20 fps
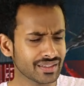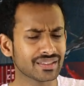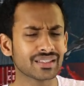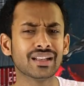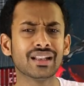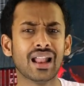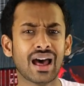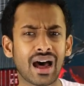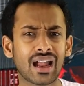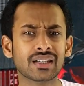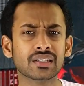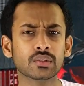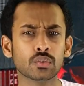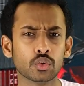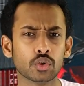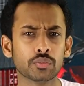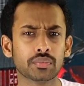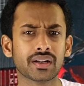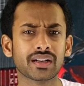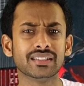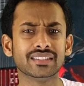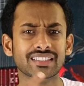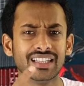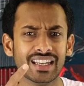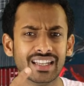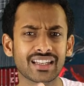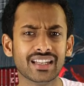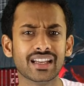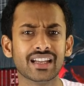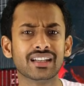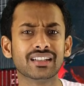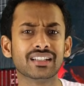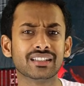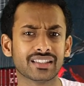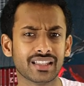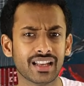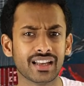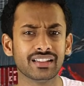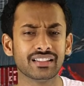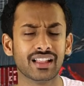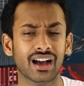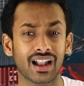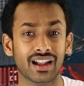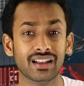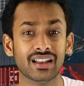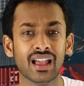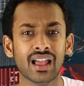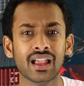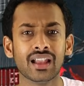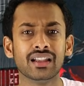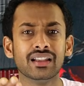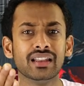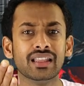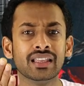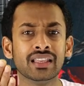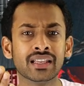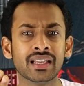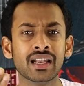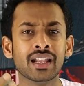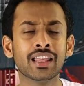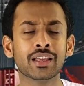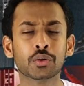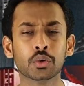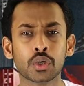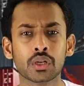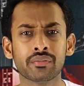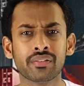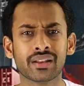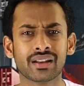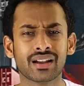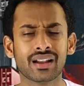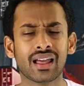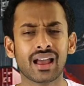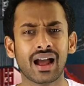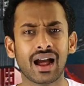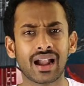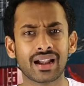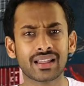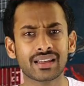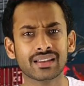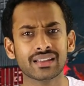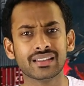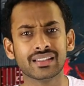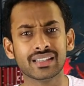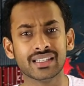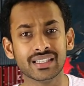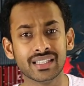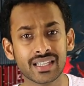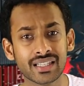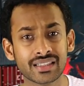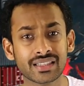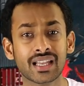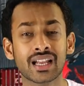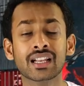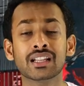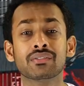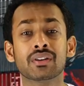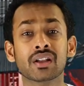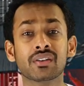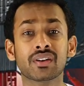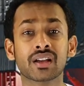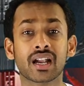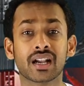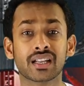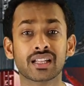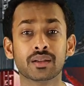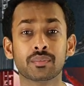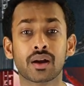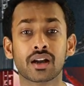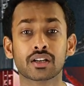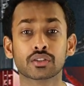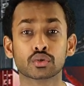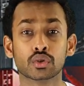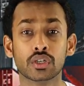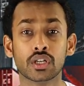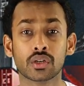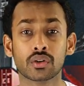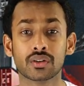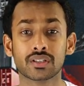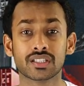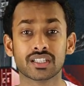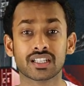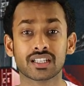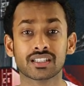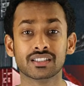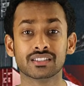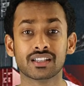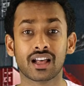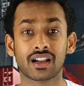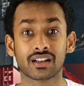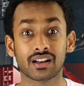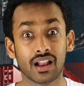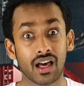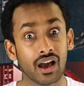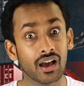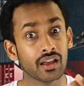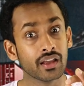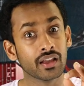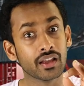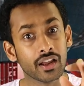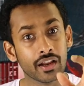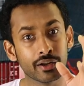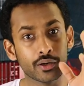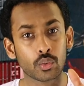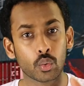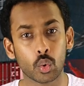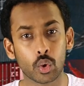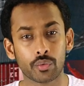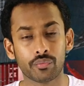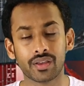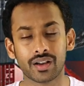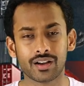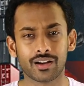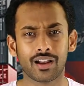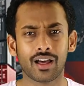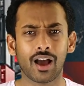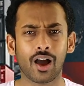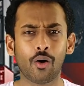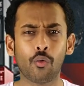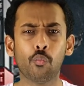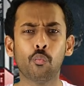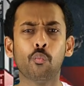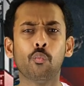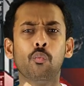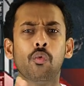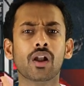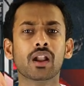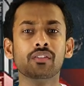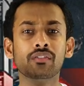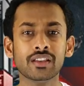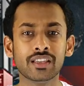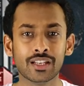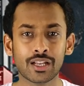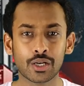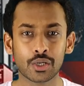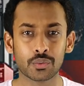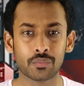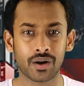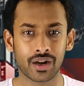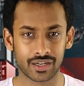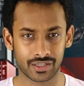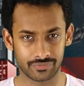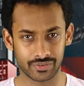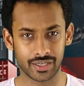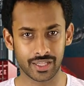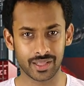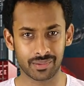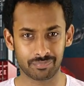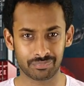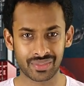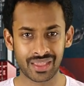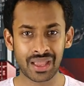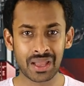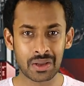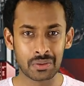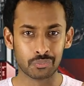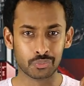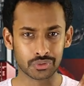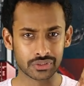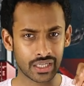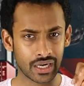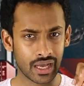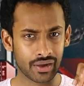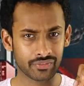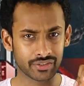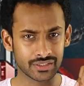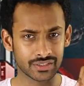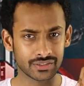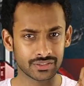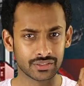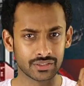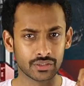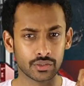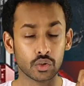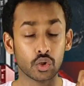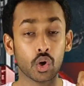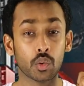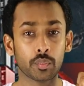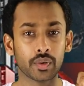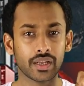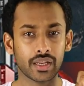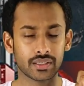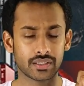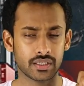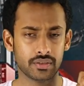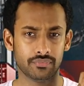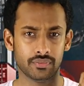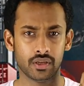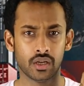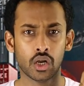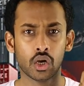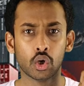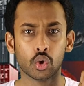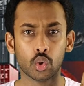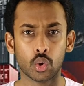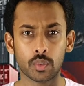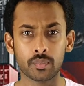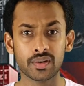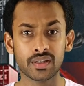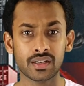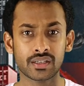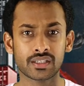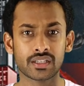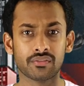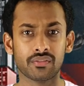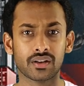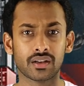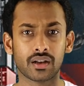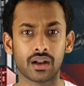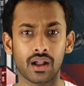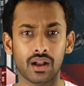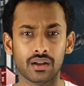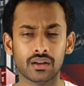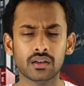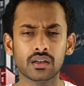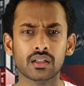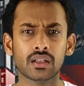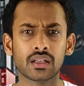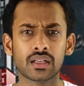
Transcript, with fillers: இந்த நான்கு உறுப்புகள் என்ன என்று தெரிந்தால் நீங்களே கூறுவீர்கள் அட இதைத்தான் இவ்வளவு கடினமாக சொல்லிக் கொண்டிருக்கின்றார்களா என்று கூறுவீர்கள் அவ்வளவு இலகுவான விடயம் முதலாவது நொமினேட்டிவ் நொமினேட்டிவ் என்றால்